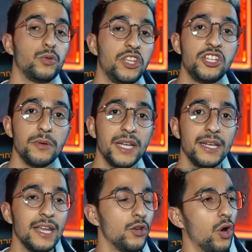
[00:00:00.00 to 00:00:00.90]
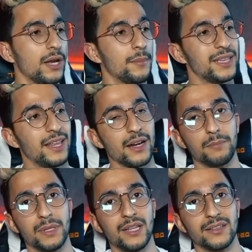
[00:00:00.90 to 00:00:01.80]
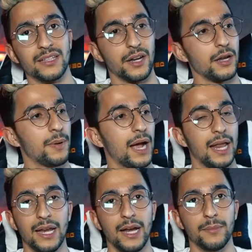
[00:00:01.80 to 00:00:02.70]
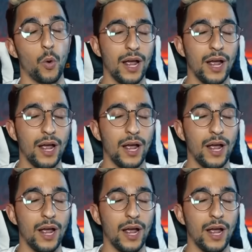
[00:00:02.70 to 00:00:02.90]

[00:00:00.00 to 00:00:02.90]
المفروض رد برهوم على الموضوع آه، المحبه من الله يا